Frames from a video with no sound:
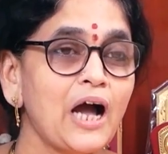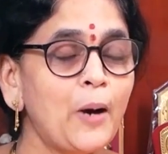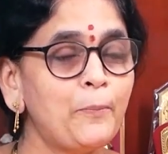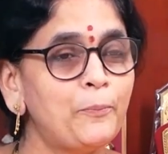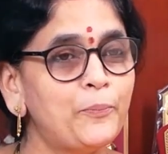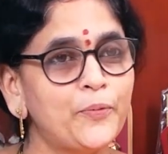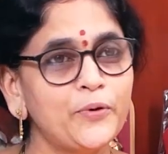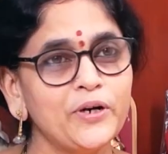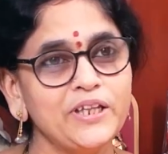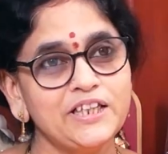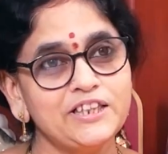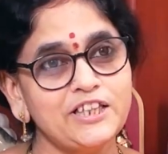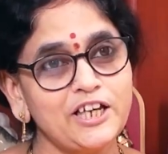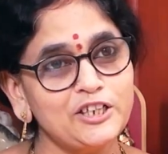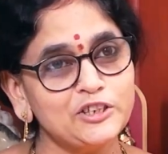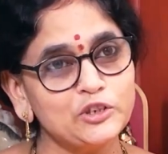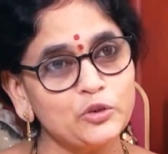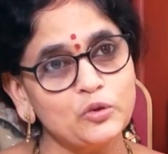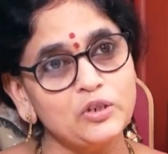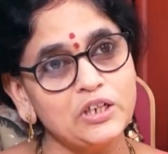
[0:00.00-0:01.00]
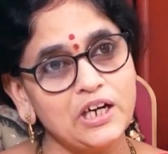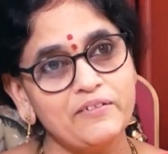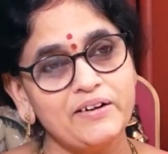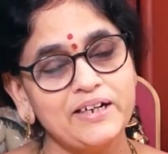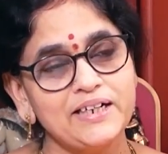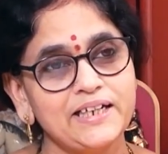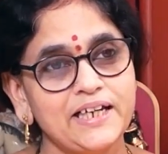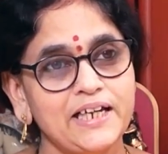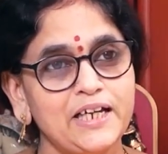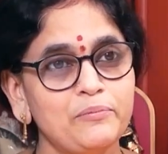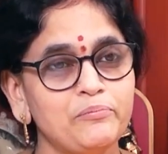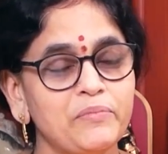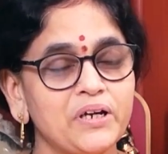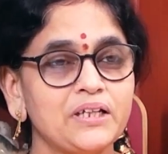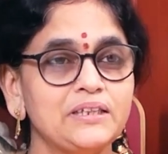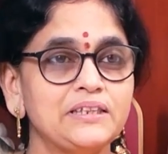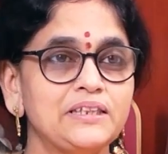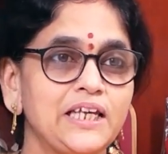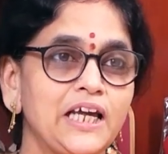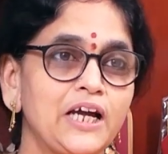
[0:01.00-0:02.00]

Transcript: అప్పుడు ఇది తెలుసుకున్నామంటే మనం